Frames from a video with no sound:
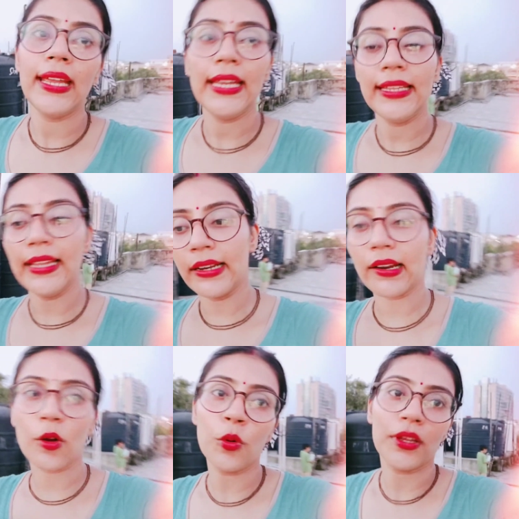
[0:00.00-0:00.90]
ही दिन
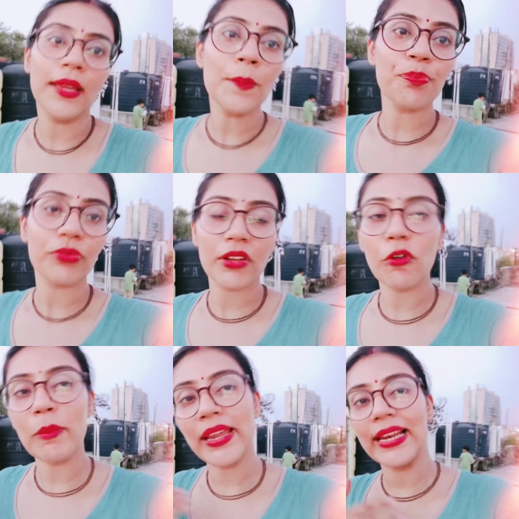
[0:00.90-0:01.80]
रखूँगी वो
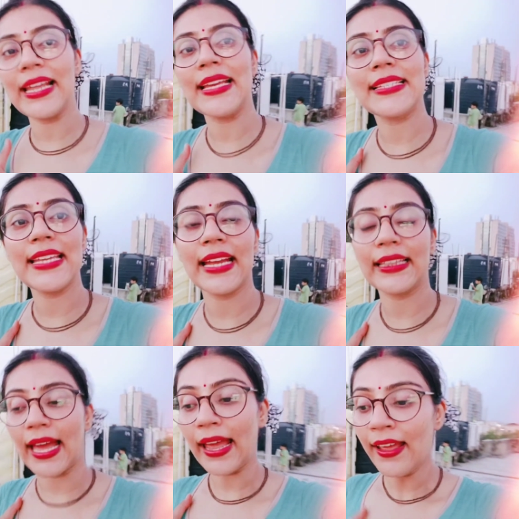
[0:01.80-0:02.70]
मेरे लिए ईजी
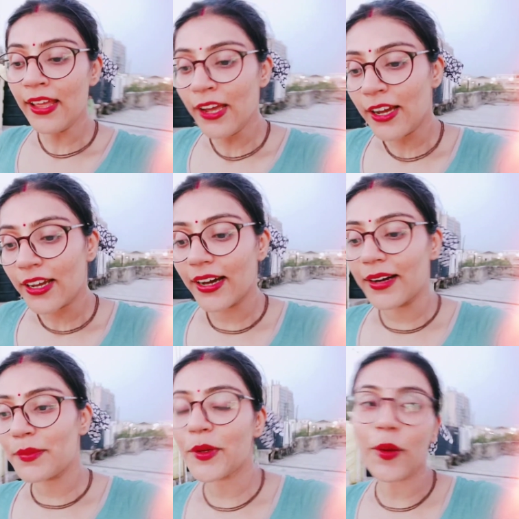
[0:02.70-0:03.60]
रहता है आ,
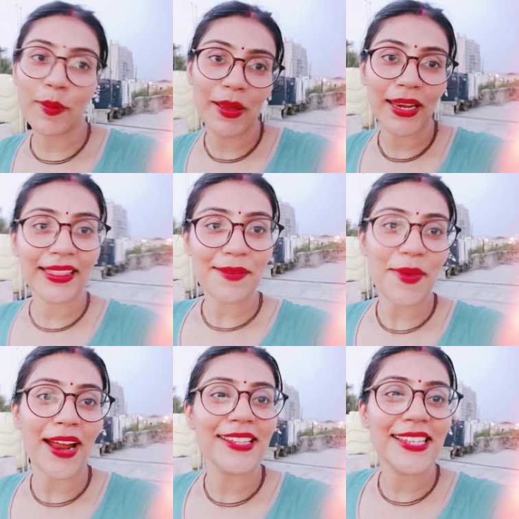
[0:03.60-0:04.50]
क्योंकि मैंने इतने
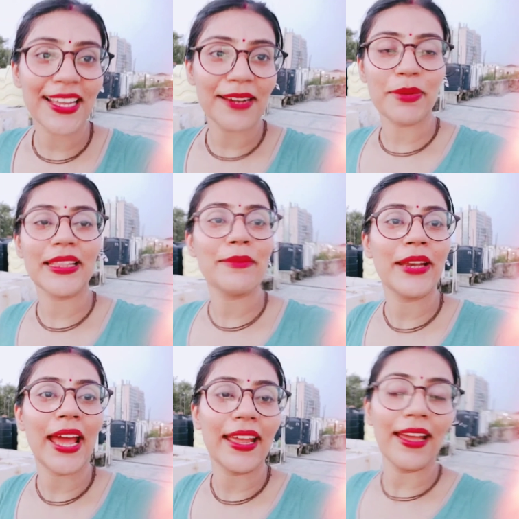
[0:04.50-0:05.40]
प्यार से गणपति
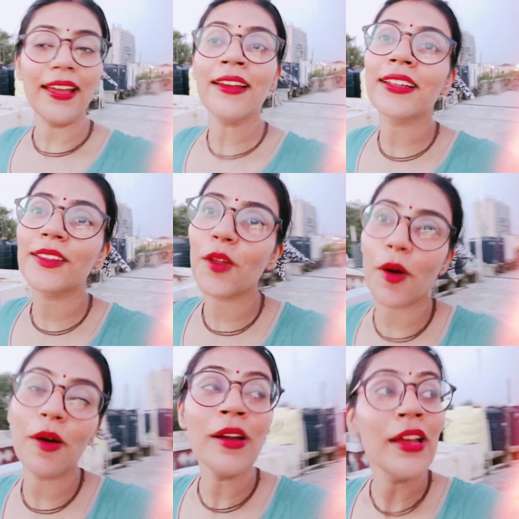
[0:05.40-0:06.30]
बनाए हैं तो
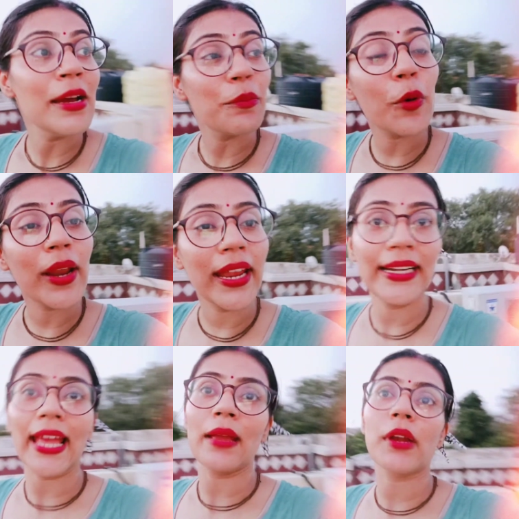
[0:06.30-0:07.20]
पूरे ही
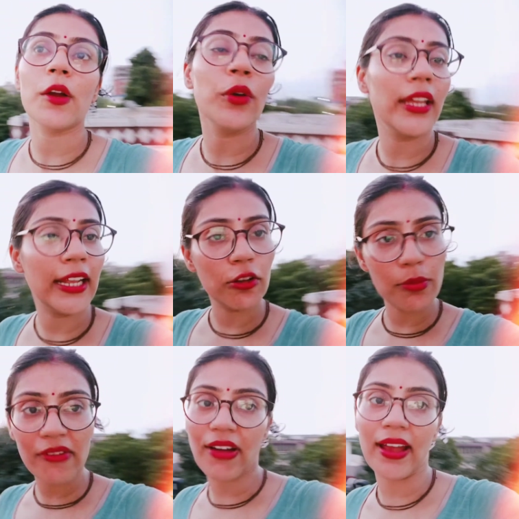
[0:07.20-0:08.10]
टाइम रखूँगी नहीं तो मैं
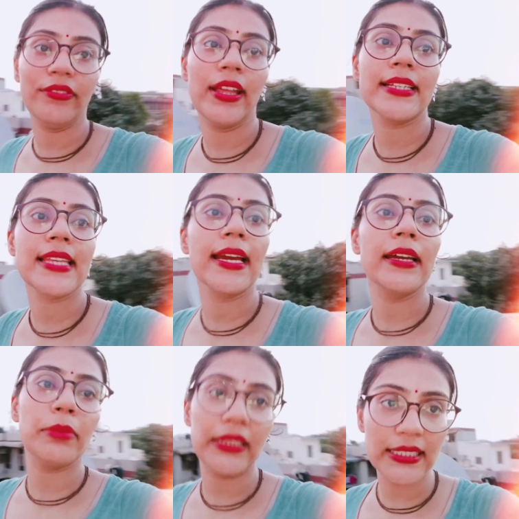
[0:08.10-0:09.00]
फाइव डेज़ के
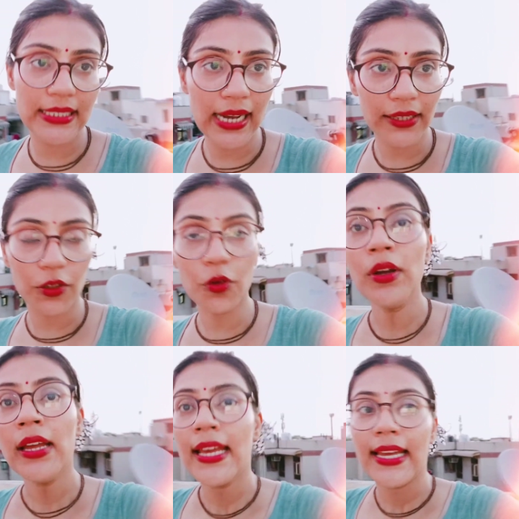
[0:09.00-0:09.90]
गणपति जी लाती हूँ
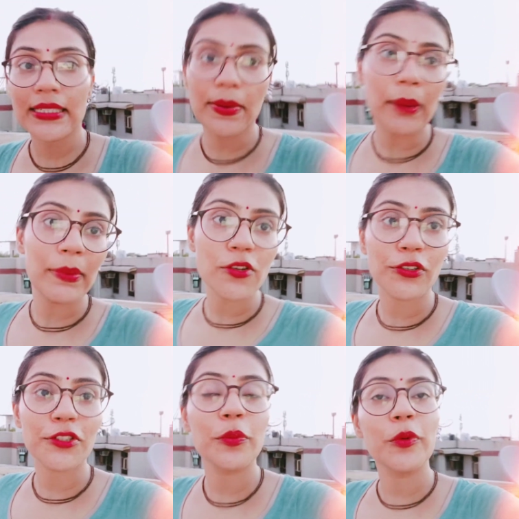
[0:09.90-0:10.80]
इस बार मैं सोच
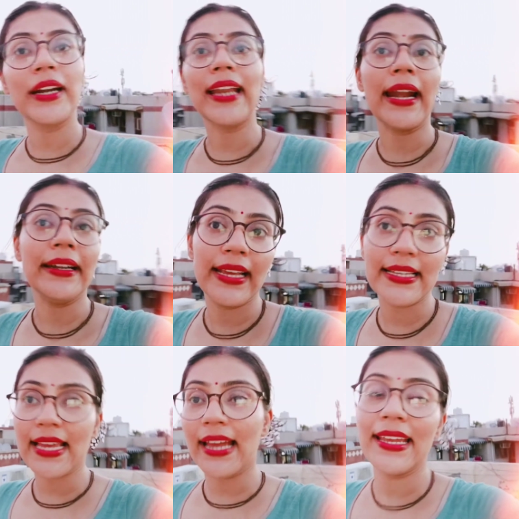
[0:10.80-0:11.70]
रही हूँ पूरा टेन डेज़
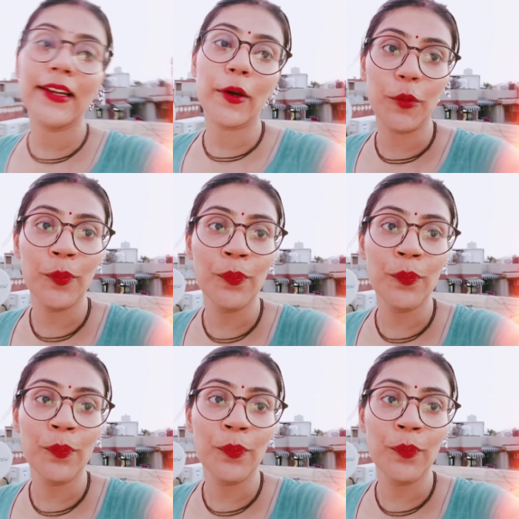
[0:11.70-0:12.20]
का ही करूँ